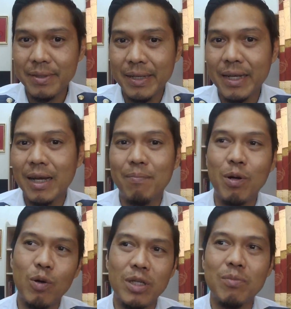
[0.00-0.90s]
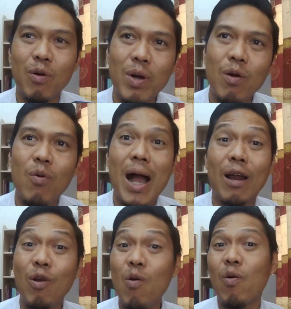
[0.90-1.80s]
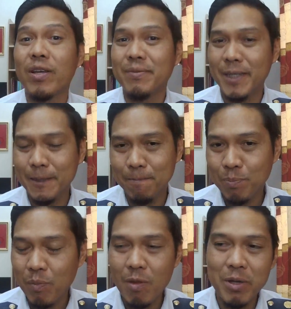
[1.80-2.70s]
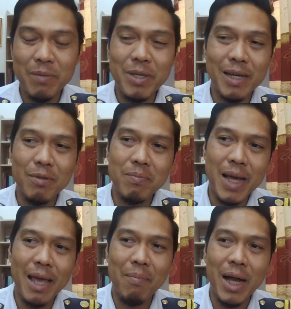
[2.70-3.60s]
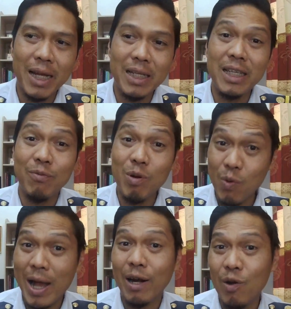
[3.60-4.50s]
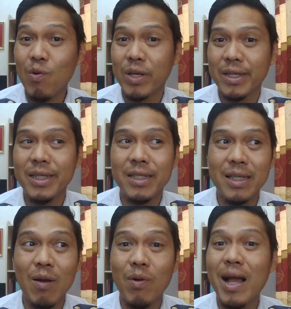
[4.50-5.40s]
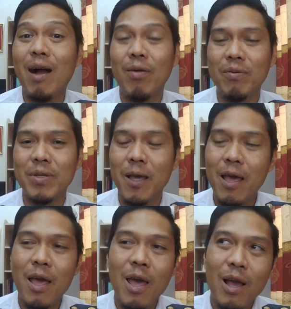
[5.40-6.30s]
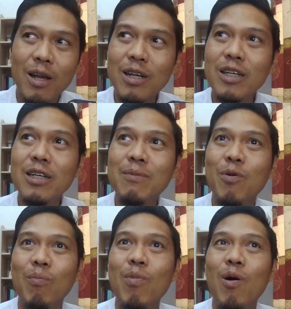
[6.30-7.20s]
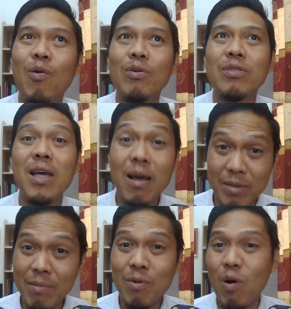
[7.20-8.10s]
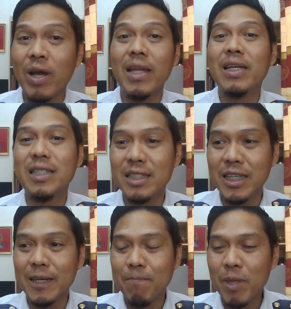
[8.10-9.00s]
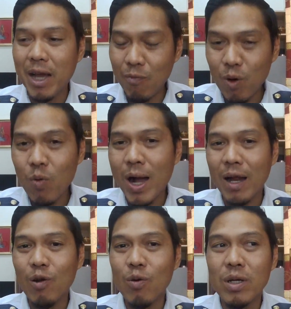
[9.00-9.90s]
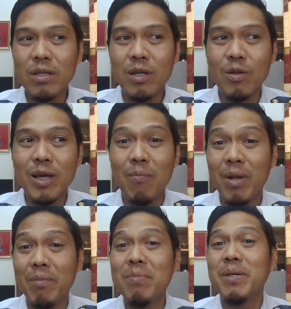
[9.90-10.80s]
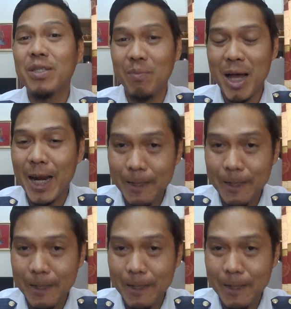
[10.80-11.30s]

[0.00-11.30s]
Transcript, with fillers: นะครับ บางคนจะบอกว่าขวางโลกใช่ไหมมันจะมีคำทำนายบางอันที่เขียนว่าขวางโลกอย่างเช่นเเกก้า้าอะไรพวกนี้คือผมมองถ้าถ้ามองให้ลึกจริงๆอ่ะคำว่าขวางโลกก็คือเขาทำอะไรไม่เหมือนชาวบ้าน